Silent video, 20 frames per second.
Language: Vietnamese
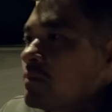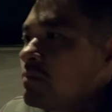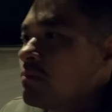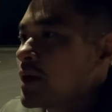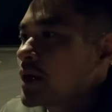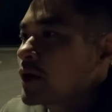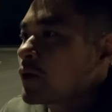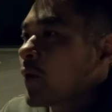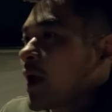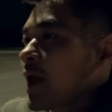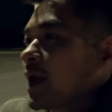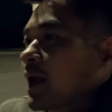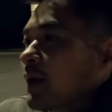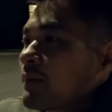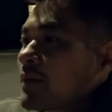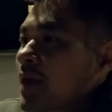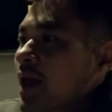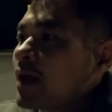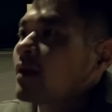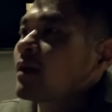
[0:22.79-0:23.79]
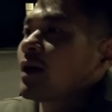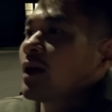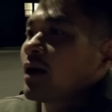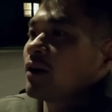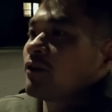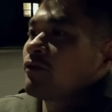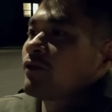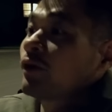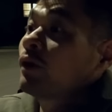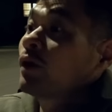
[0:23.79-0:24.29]
Mình quen cảm giác
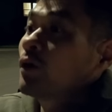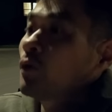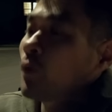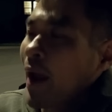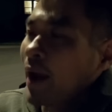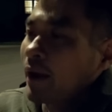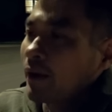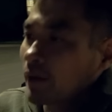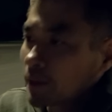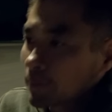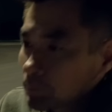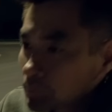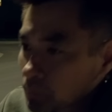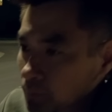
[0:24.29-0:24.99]
phiêu lưu quen rồi.